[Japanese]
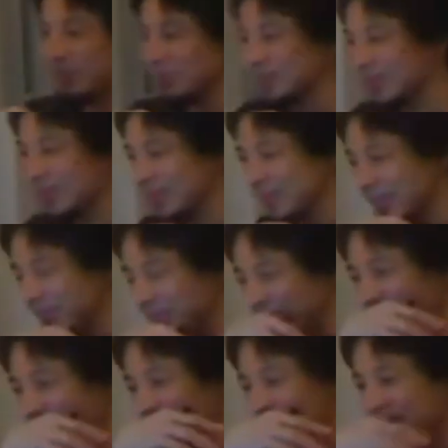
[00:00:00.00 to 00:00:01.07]
うっていうさみん
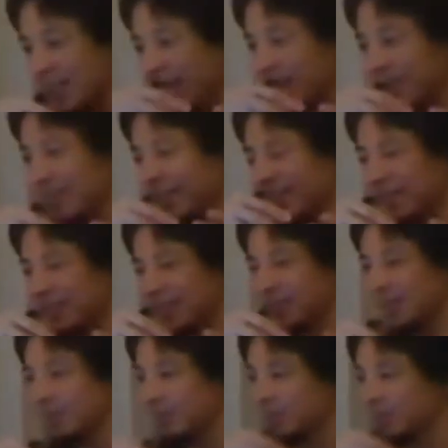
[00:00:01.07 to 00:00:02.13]
なの善意で成り立っ
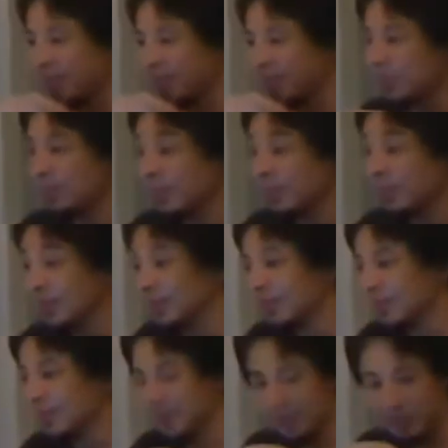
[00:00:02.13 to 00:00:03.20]
てるんだけど
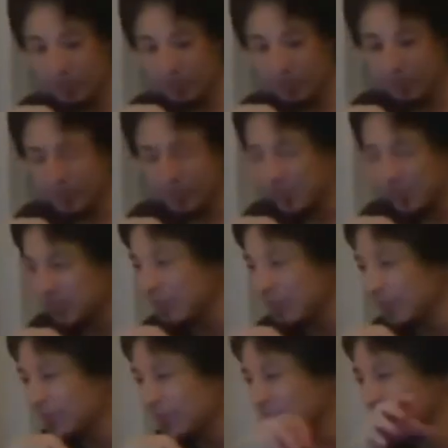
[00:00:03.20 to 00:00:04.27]
その渋谷
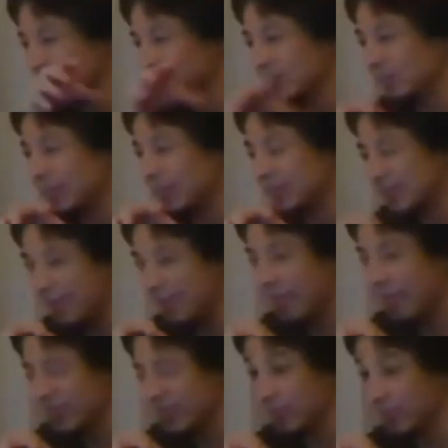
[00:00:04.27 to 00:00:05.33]
とか新宿とかでさ
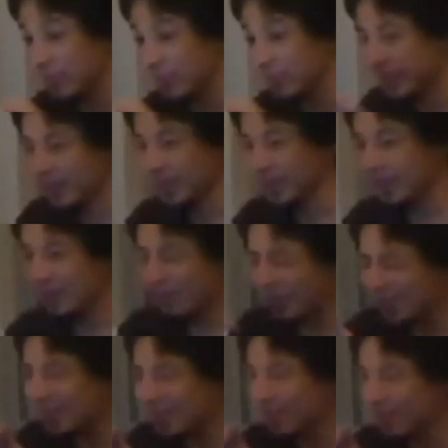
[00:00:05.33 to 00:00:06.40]
そのわ
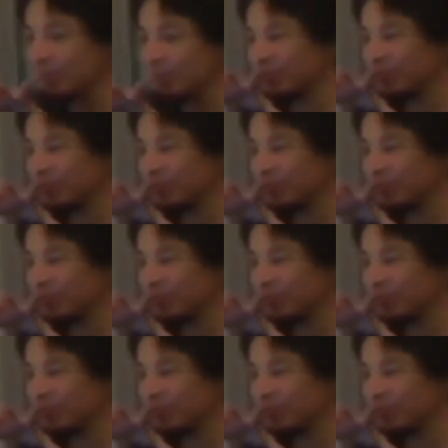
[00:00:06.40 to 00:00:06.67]
ざと